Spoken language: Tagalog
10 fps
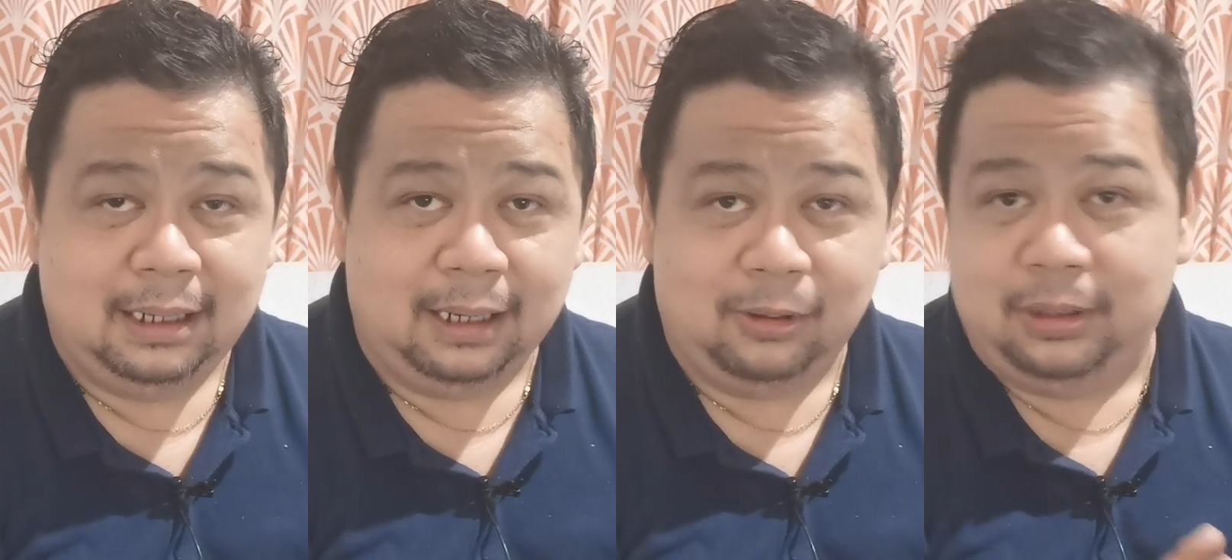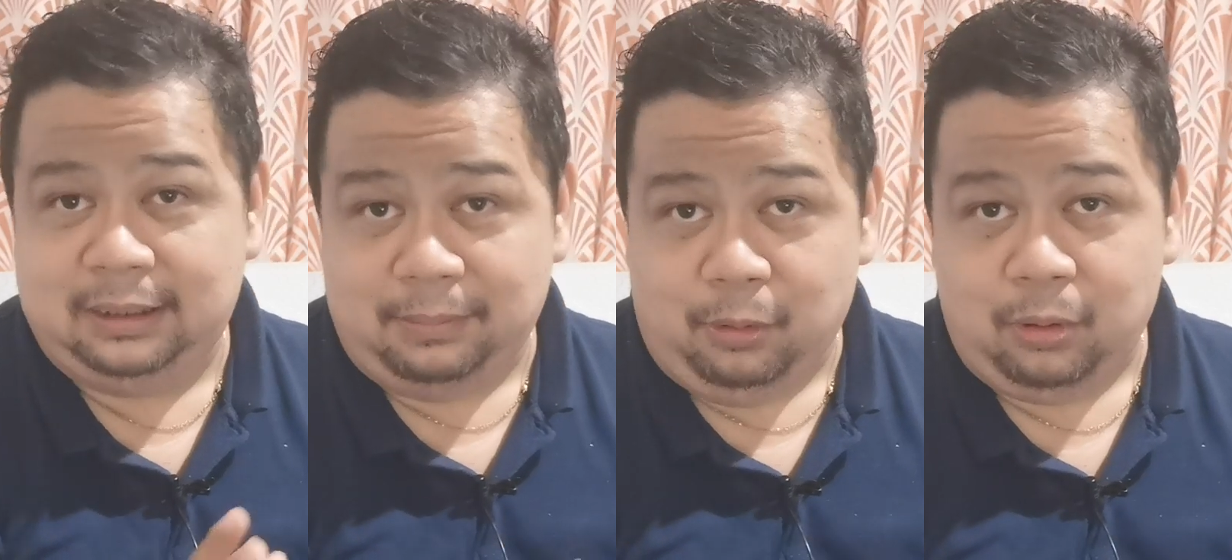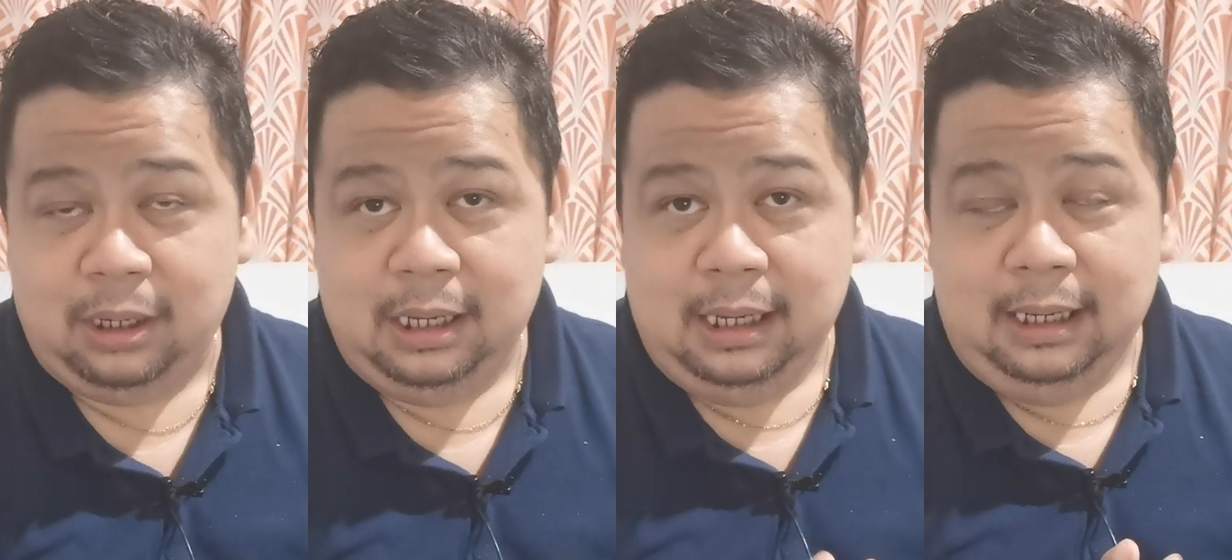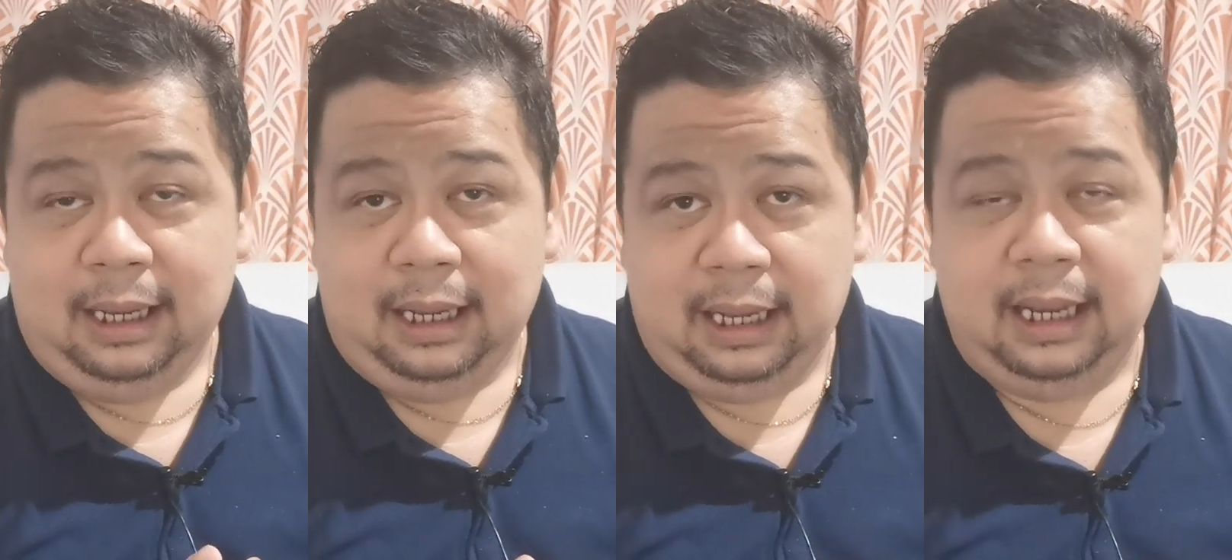including Tabuk,
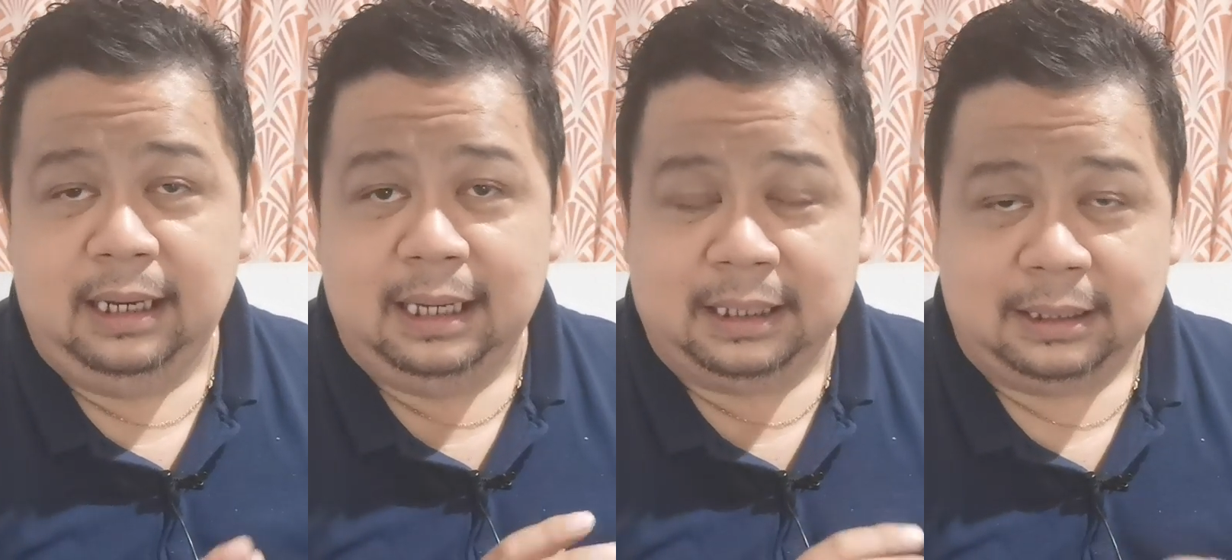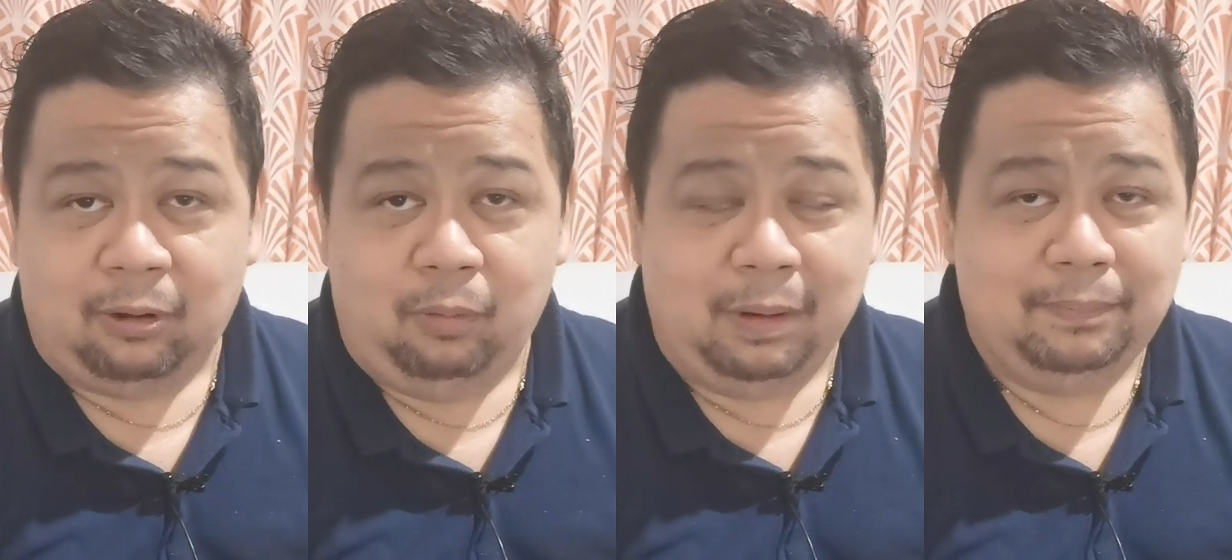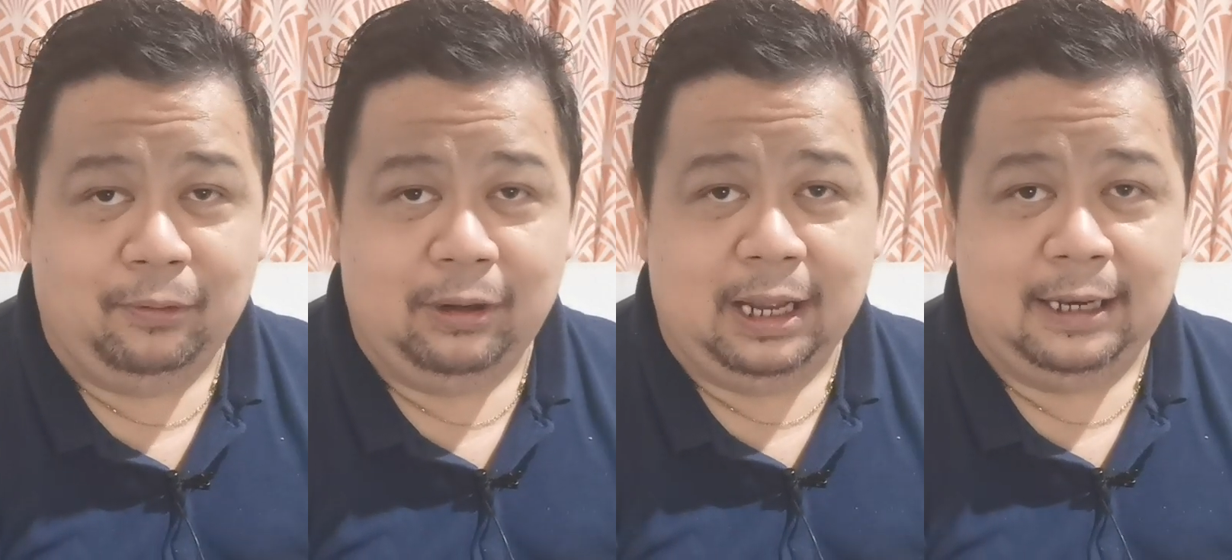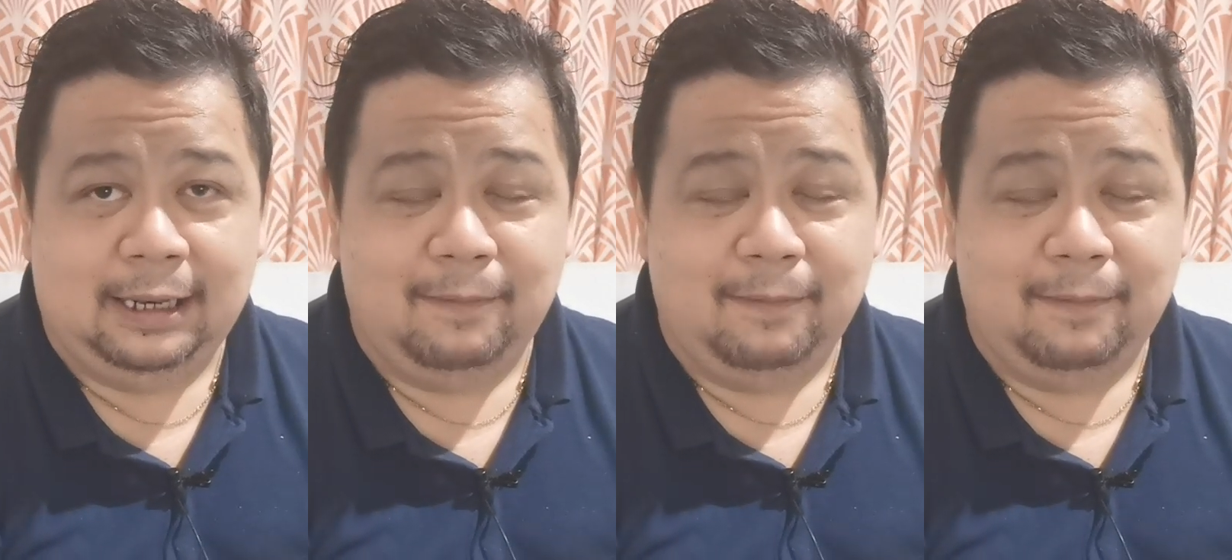eh nasasakupan po yan